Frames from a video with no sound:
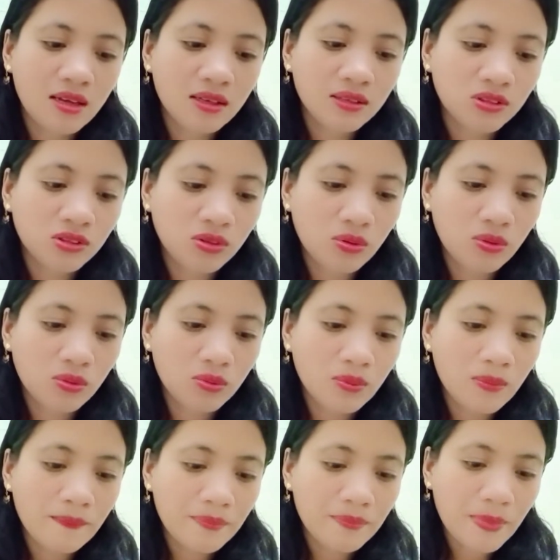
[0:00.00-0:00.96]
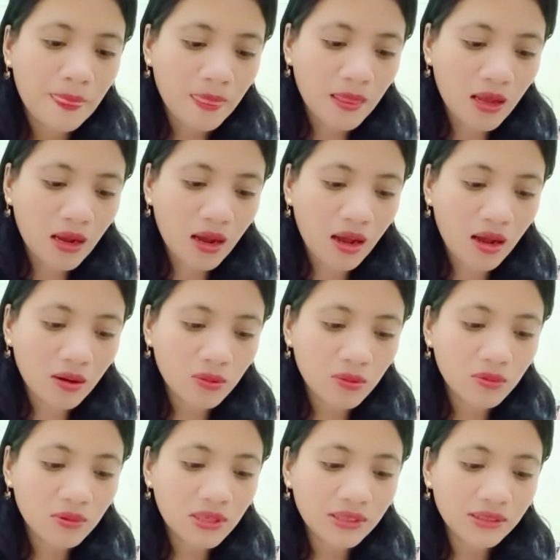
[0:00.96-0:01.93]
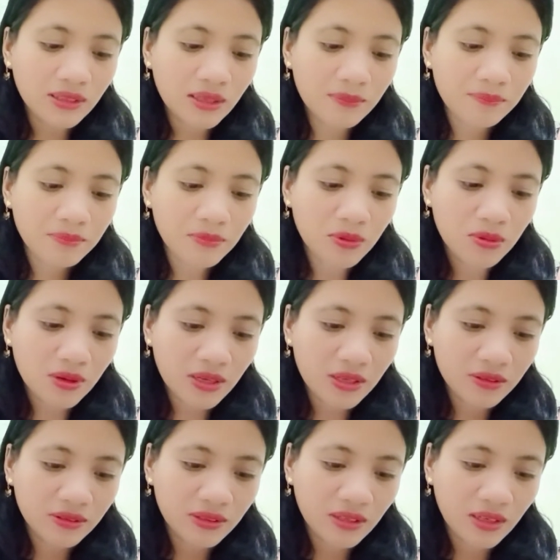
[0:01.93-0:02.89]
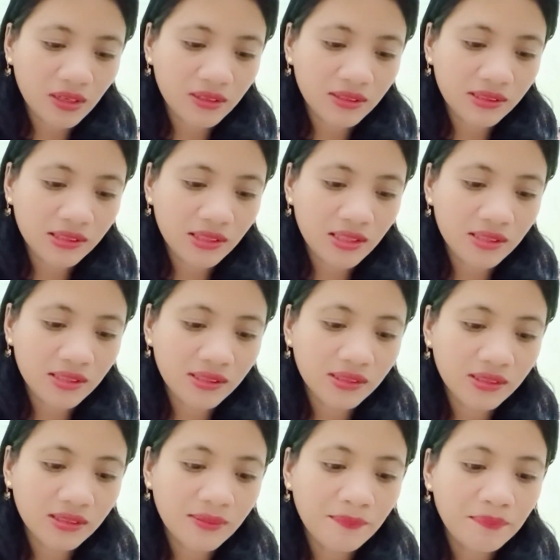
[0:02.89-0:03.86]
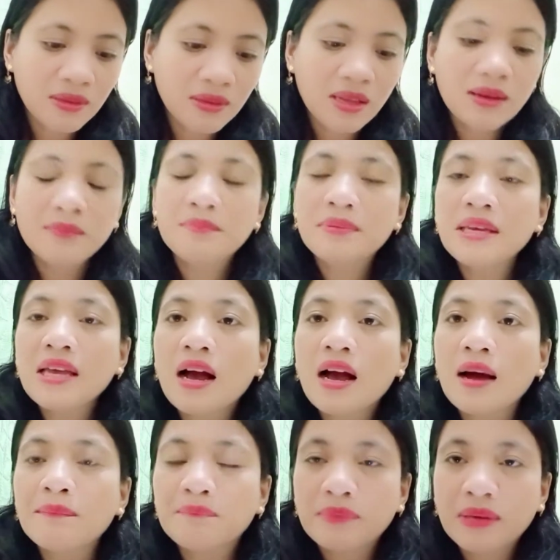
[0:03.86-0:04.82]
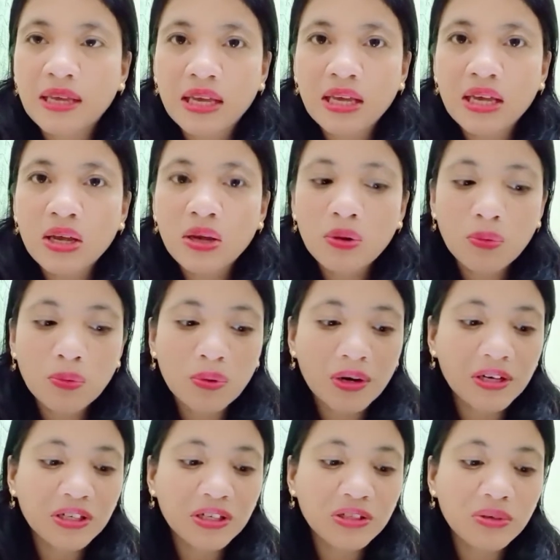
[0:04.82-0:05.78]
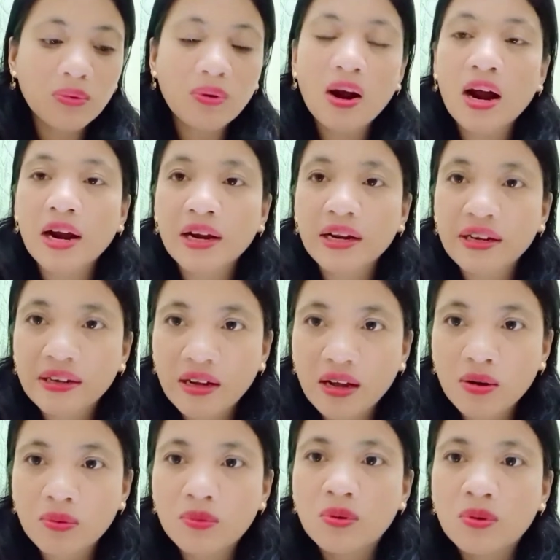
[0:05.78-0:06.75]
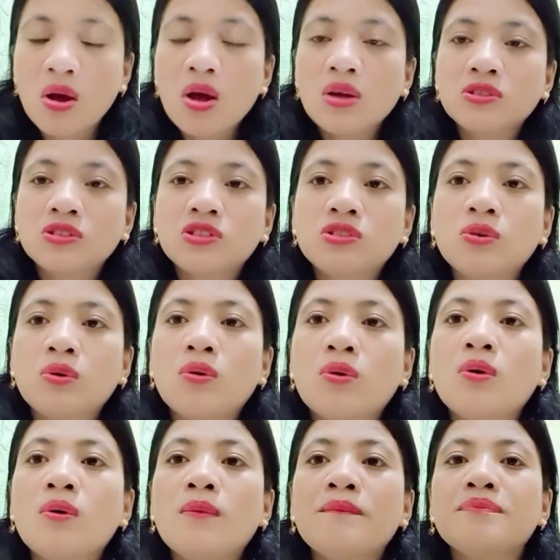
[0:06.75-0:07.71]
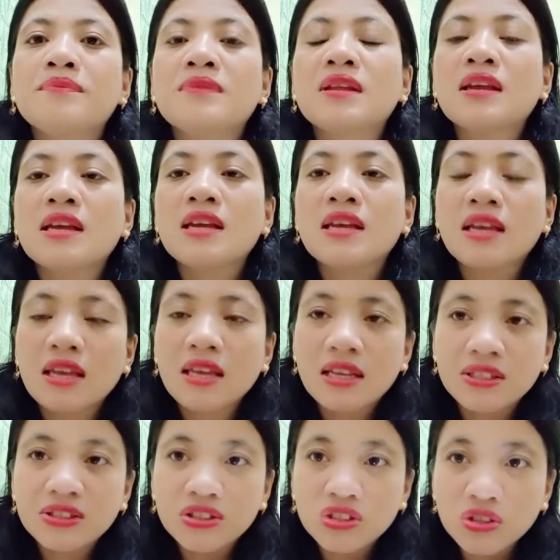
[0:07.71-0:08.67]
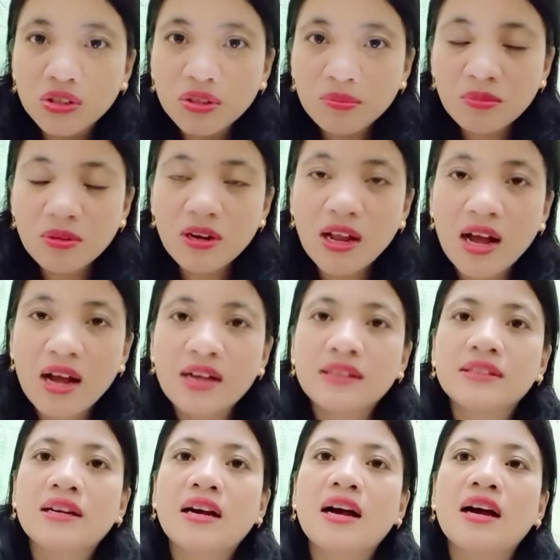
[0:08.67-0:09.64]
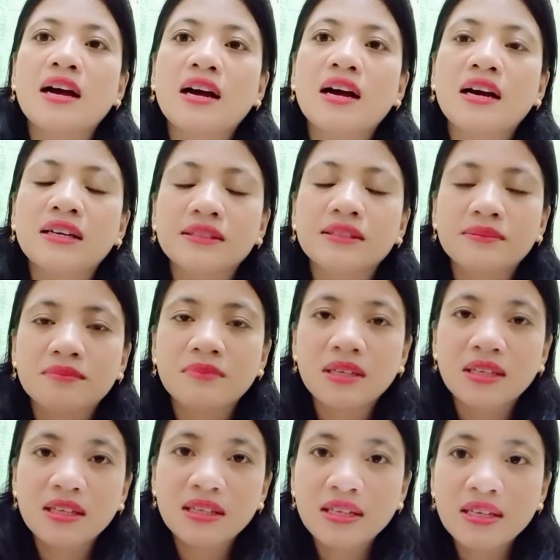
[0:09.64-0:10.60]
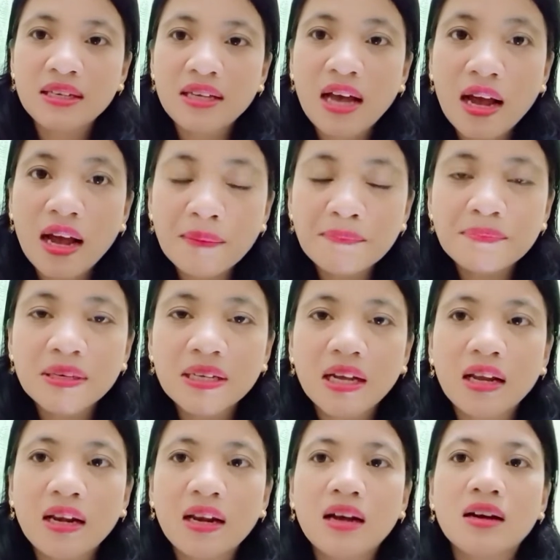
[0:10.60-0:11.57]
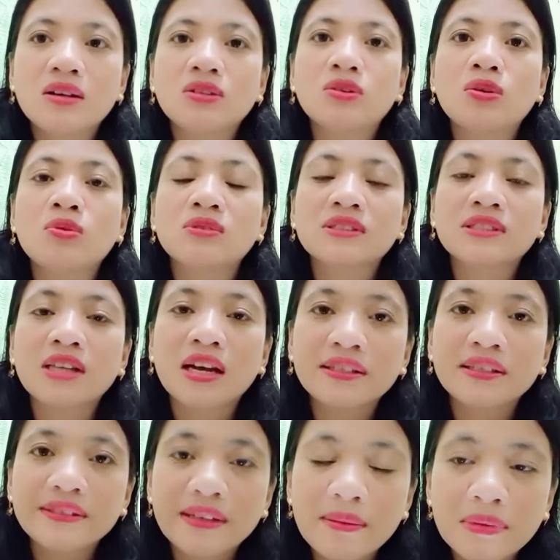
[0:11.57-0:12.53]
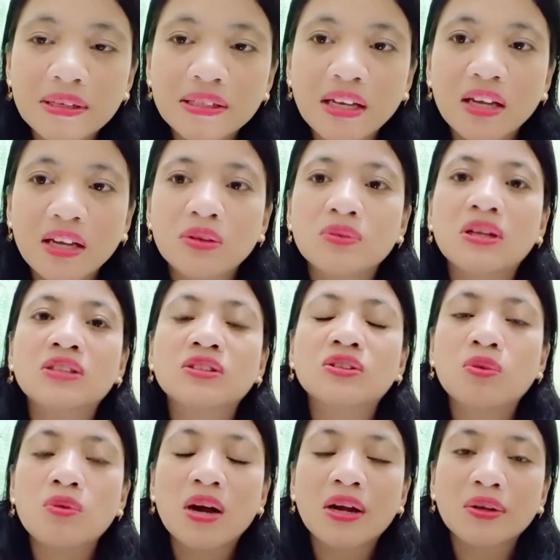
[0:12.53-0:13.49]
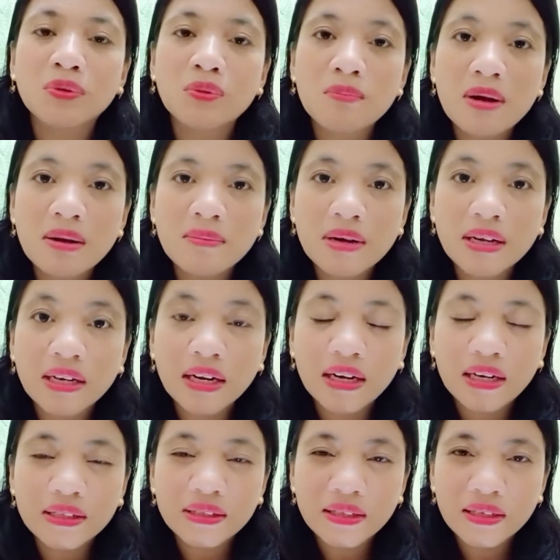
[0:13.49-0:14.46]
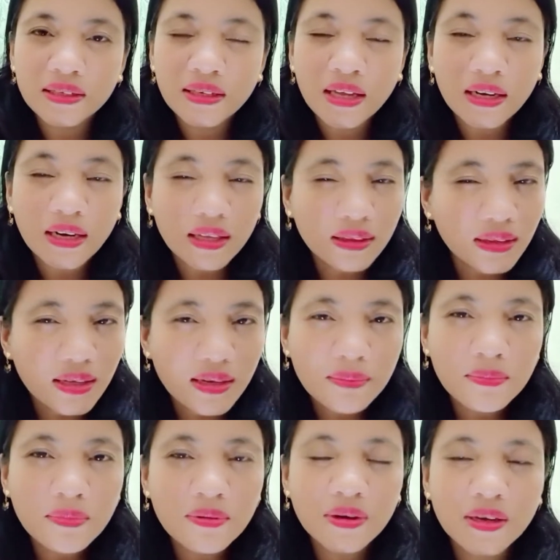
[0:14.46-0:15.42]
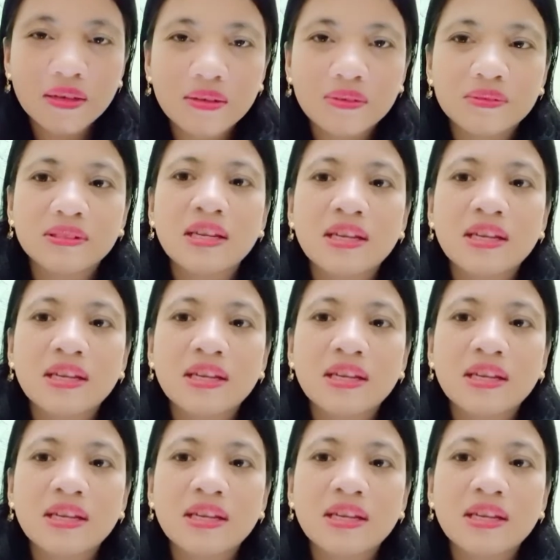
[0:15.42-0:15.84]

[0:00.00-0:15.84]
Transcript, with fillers: So, ang unang tip ko ngayon guys is be happy where you are now. So, i-enjoy mo lang at magiging happy ka lang kung saan ka man ngayon at kung ano mang mararating narating mo ngayon,